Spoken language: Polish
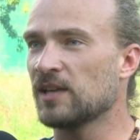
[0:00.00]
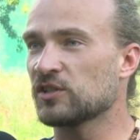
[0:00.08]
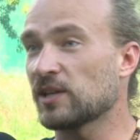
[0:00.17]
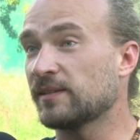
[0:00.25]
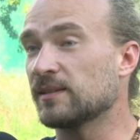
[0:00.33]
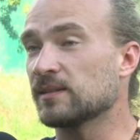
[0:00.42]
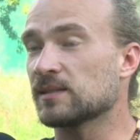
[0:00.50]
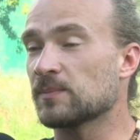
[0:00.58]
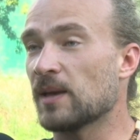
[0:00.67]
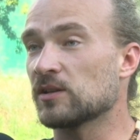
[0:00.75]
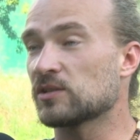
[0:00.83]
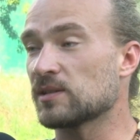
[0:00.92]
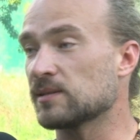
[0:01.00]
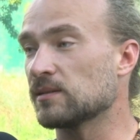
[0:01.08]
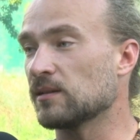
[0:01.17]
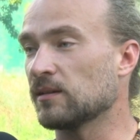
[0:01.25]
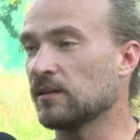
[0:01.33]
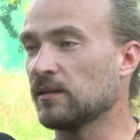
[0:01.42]
żaden z
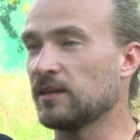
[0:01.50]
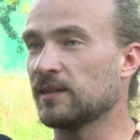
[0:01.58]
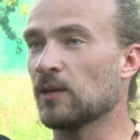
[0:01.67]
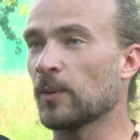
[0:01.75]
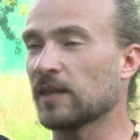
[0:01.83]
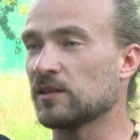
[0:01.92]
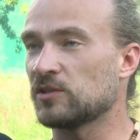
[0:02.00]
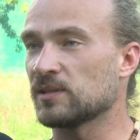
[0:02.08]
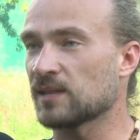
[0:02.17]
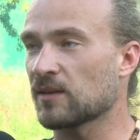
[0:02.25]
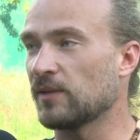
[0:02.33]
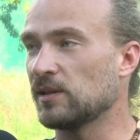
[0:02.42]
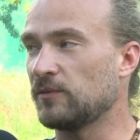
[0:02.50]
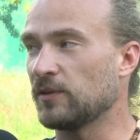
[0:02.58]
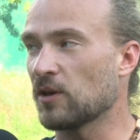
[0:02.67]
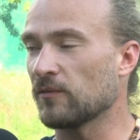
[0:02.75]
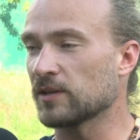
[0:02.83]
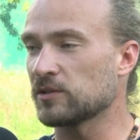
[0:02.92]
mężczyzn e, nie dał rady się
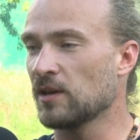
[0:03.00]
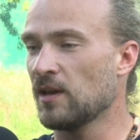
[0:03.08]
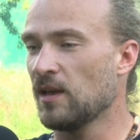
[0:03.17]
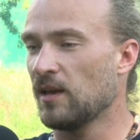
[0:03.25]
zakwalifikować.